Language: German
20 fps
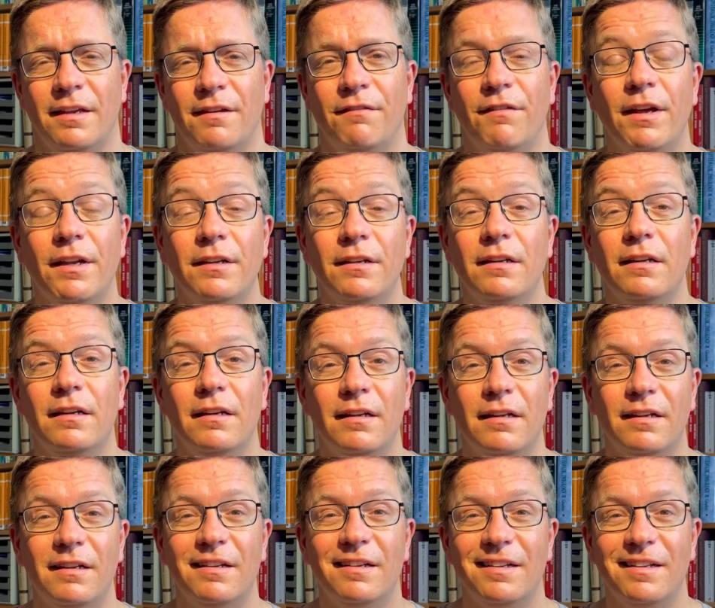Wenn
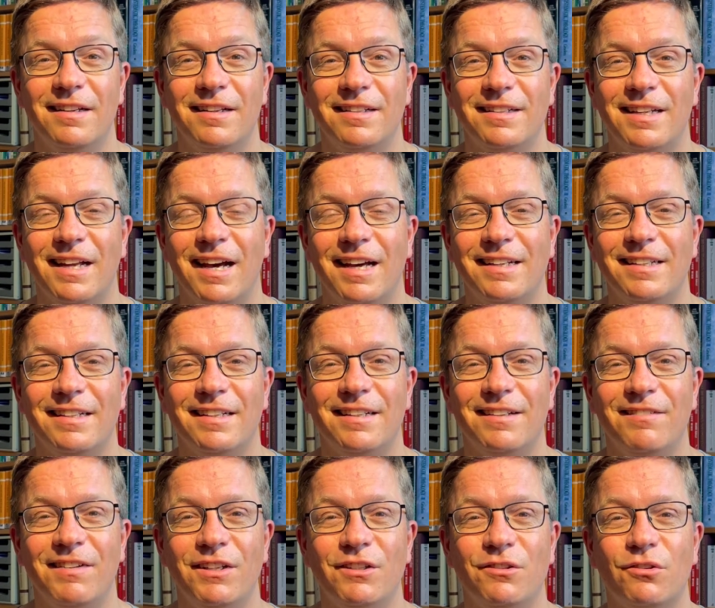
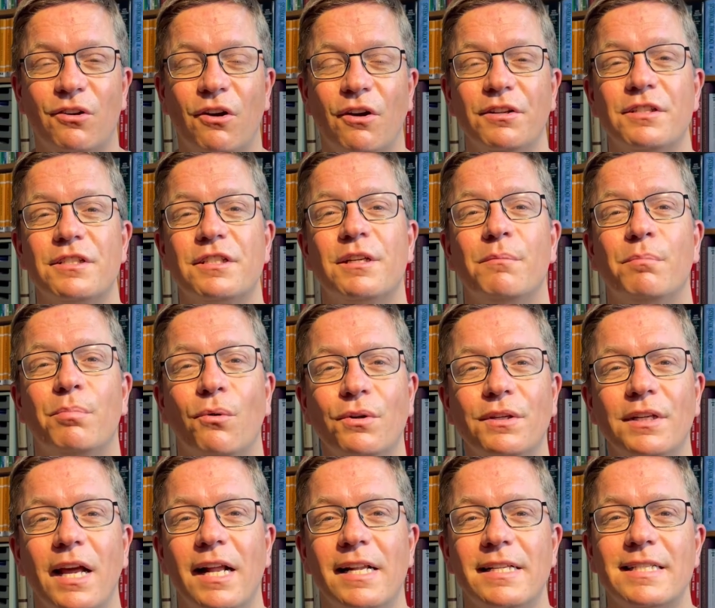deine, wenn du Gottes
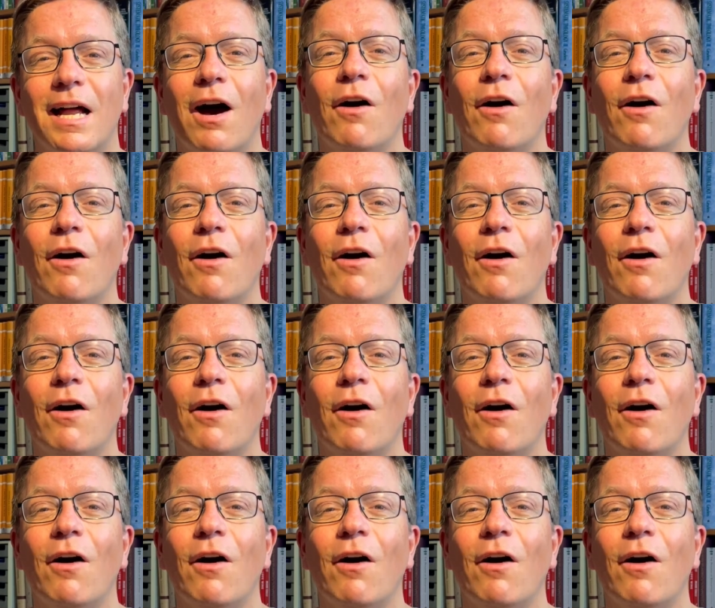Gebote hältst,